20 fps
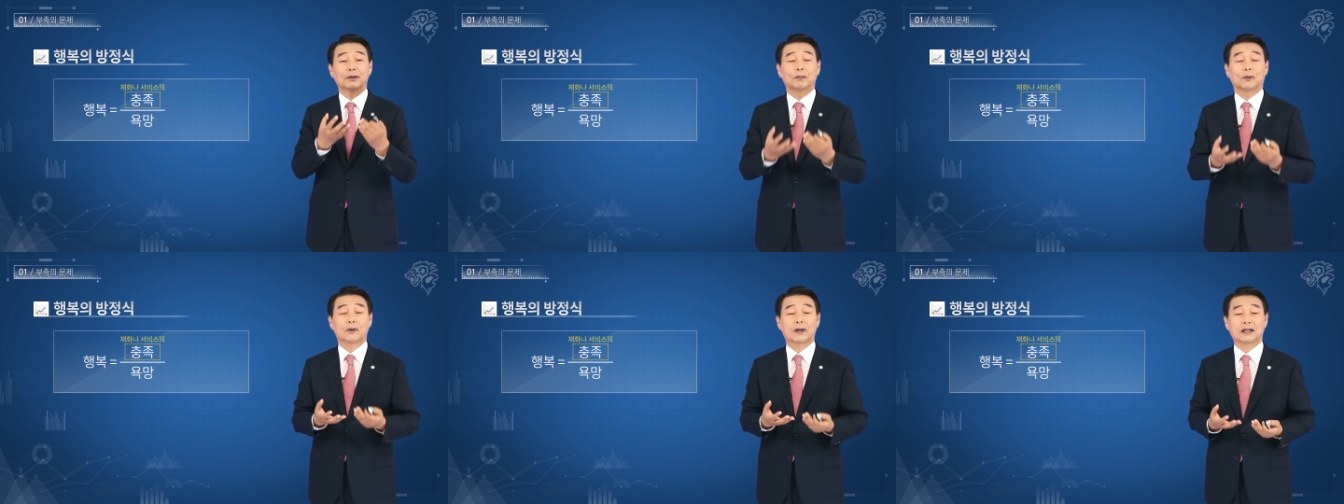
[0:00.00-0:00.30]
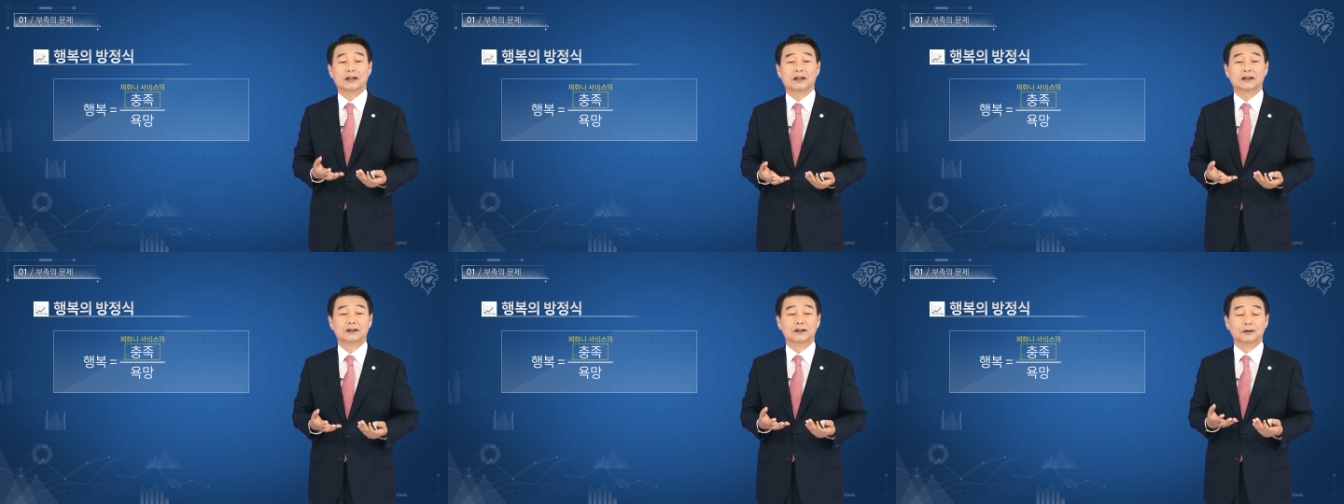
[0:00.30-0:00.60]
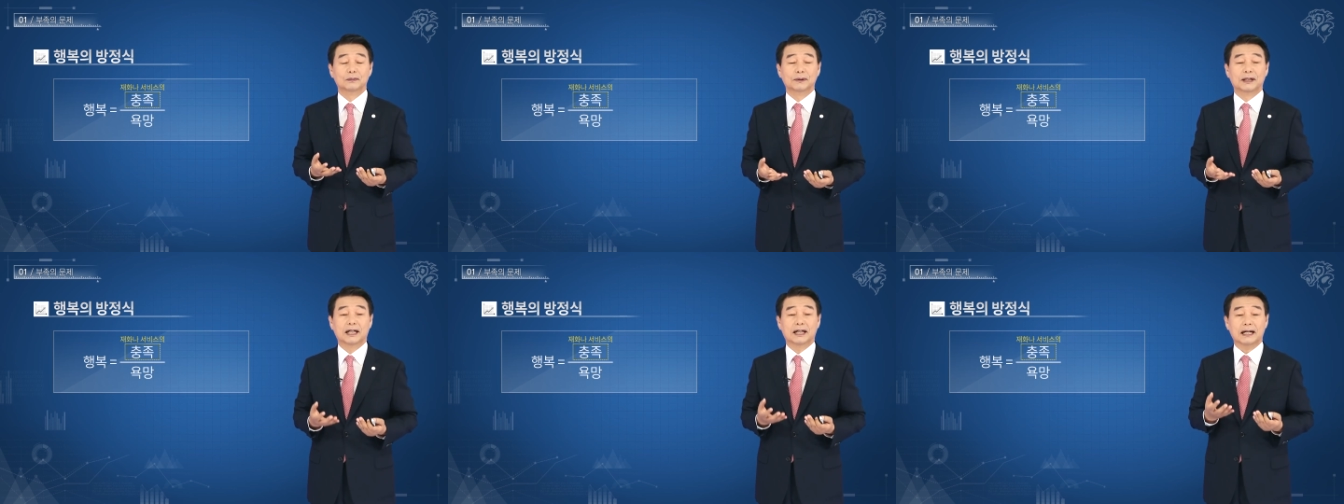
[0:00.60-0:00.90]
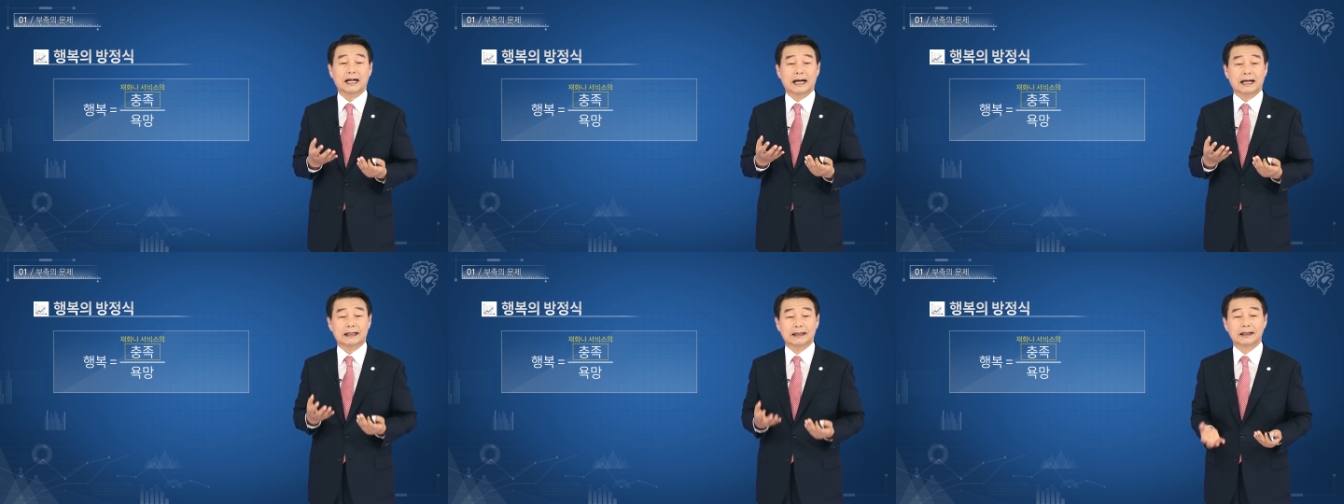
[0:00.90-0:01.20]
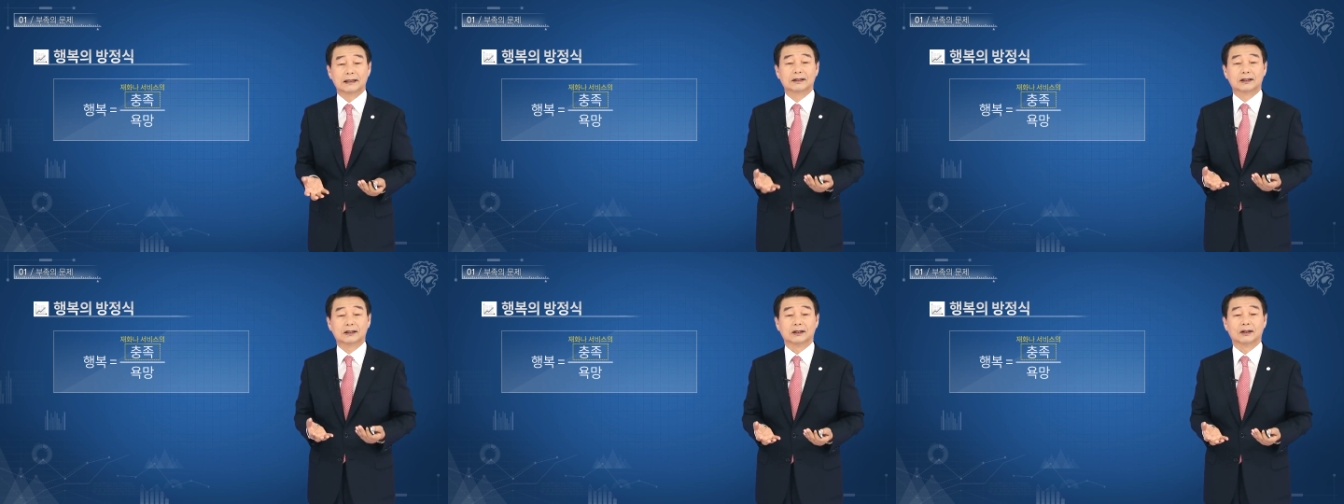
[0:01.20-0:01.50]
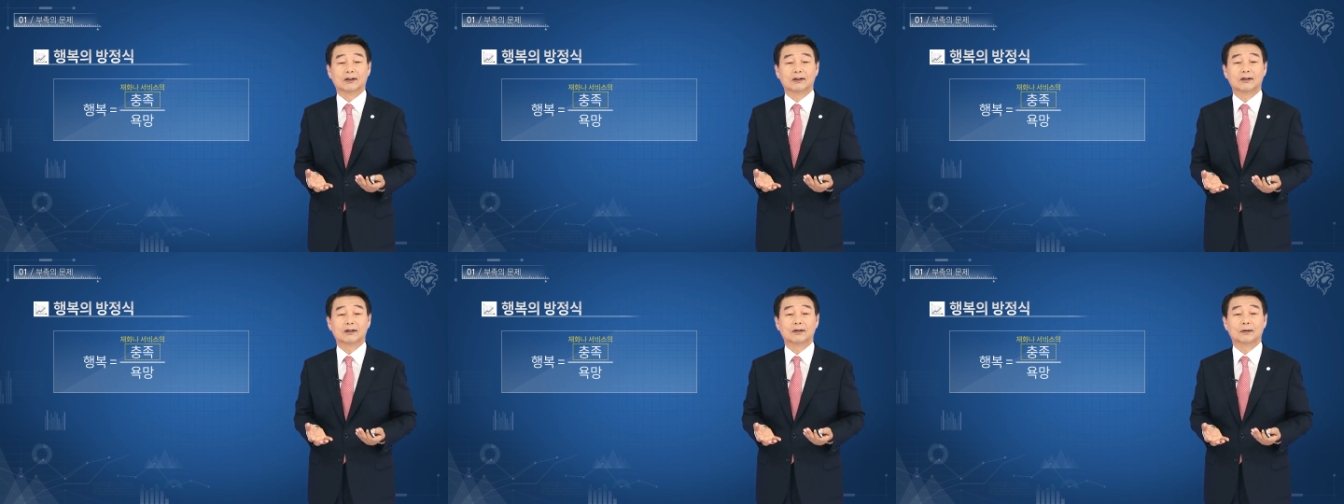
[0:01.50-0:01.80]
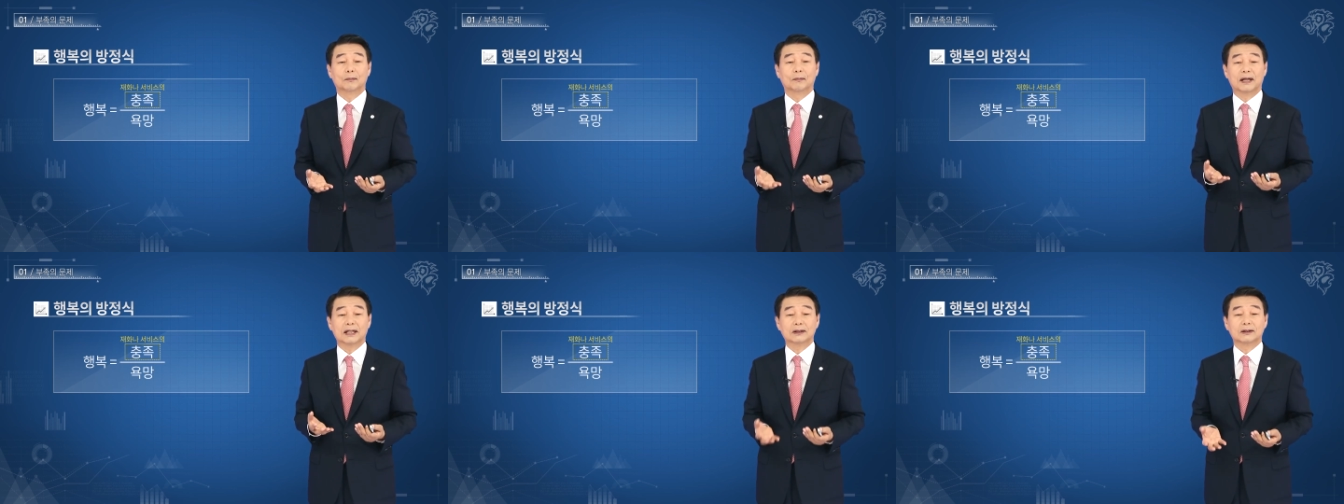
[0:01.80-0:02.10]
행복하다는 의미나 같겠죠.
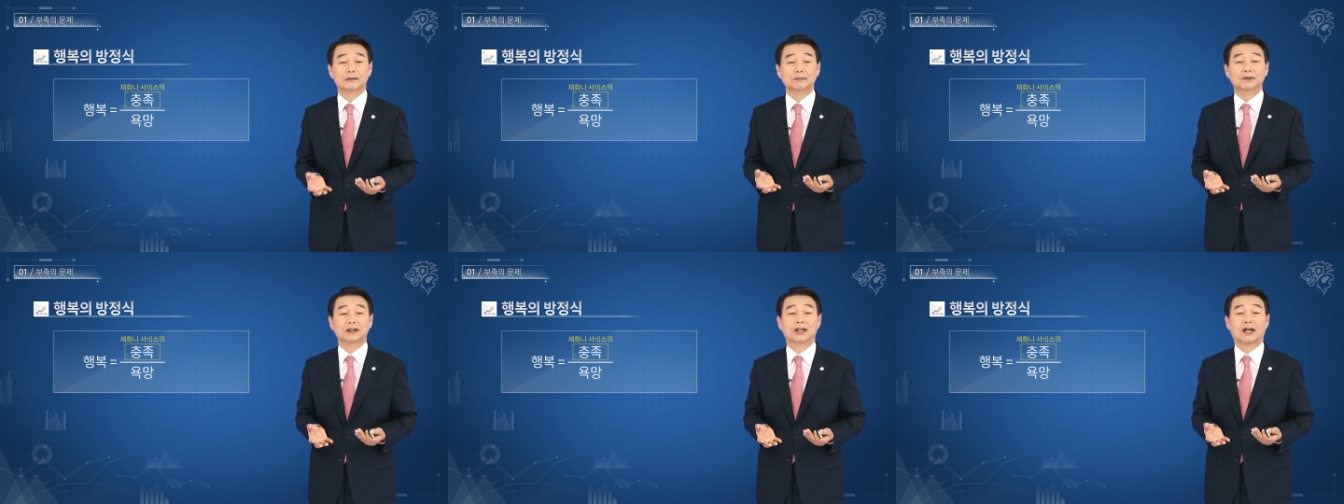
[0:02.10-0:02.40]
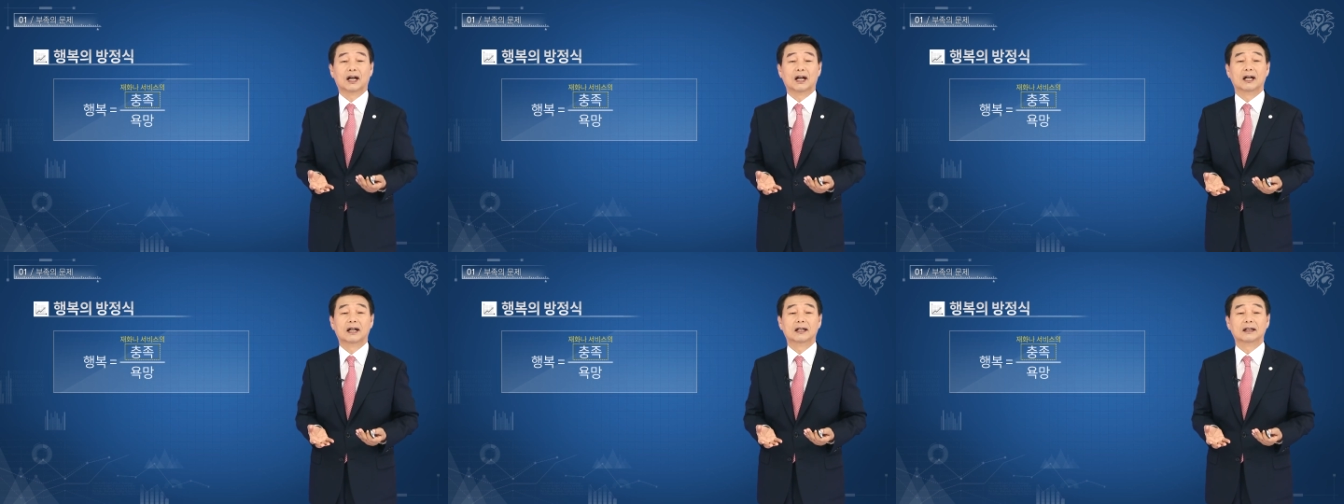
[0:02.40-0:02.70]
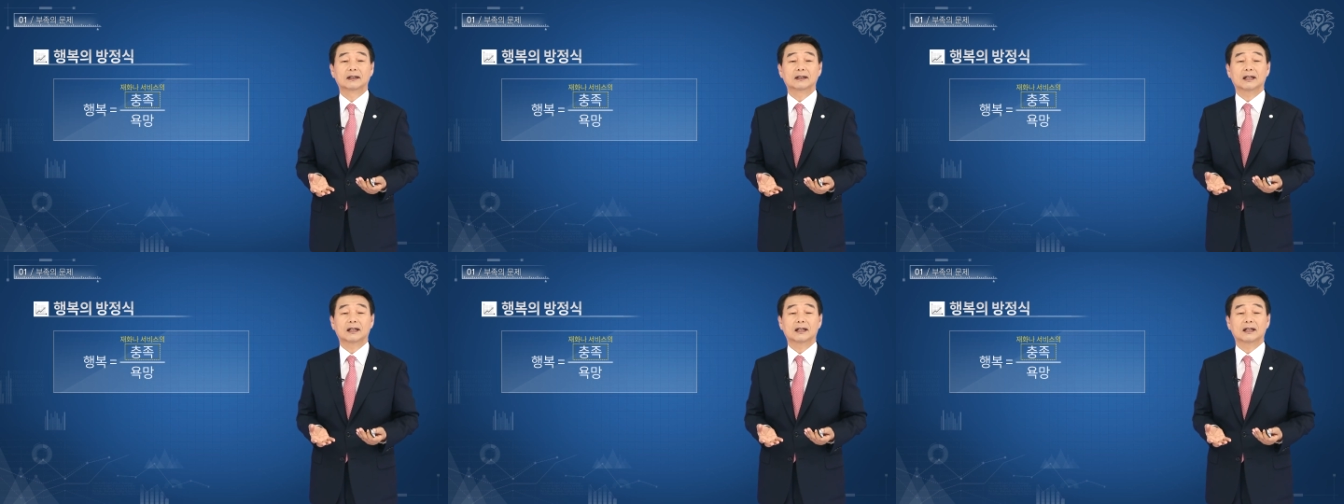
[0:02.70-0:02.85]
맞습니다.